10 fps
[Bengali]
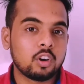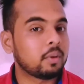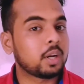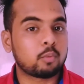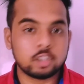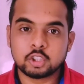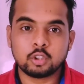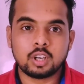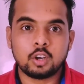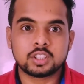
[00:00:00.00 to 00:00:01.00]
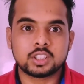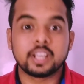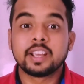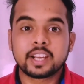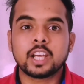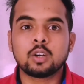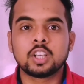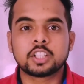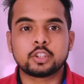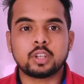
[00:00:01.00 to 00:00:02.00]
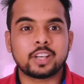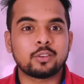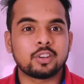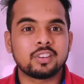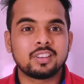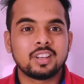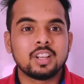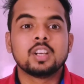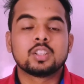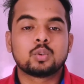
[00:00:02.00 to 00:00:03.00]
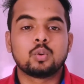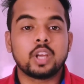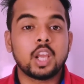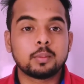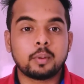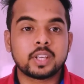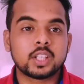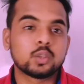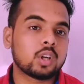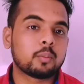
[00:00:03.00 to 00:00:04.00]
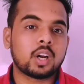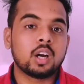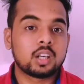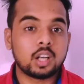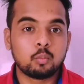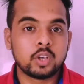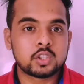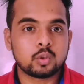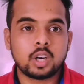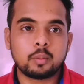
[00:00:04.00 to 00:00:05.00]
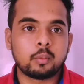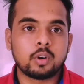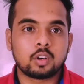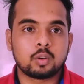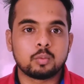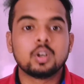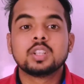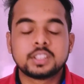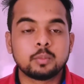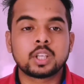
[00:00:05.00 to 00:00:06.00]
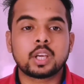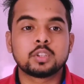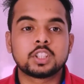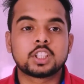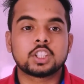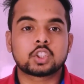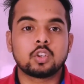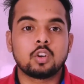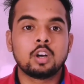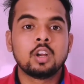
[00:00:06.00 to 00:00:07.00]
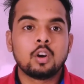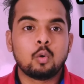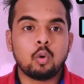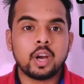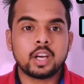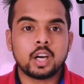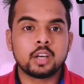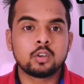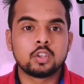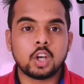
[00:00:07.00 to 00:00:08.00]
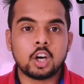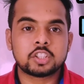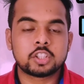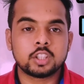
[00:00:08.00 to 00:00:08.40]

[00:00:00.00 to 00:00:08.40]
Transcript: মানে প্রশ্ন করা হচ্ছে কেন লিখছ না এখন তো এইভাবে কিন্তু আমরা ডাব্লিউচ ওয়ার্ডে ব্যবহার করব যেমন কেউ জিজ্ঞেস করলো হোয়াই আর ইউ নট